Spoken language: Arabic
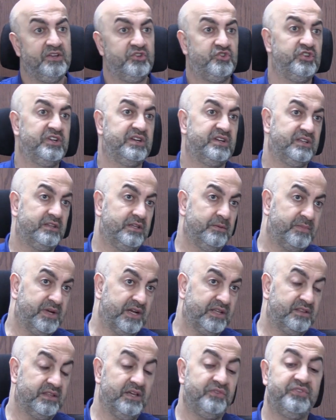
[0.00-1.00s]
شركه
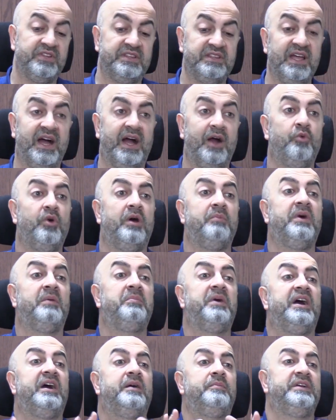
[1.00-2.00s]
مكتف الدعوه ما
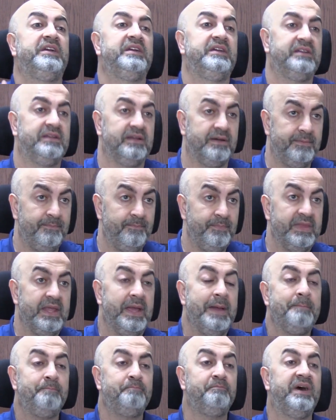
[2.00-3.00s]
بقى بايدها
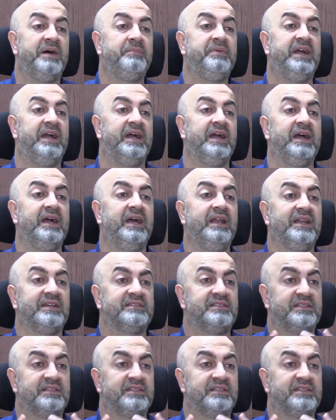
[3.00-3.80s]
ما بحق لها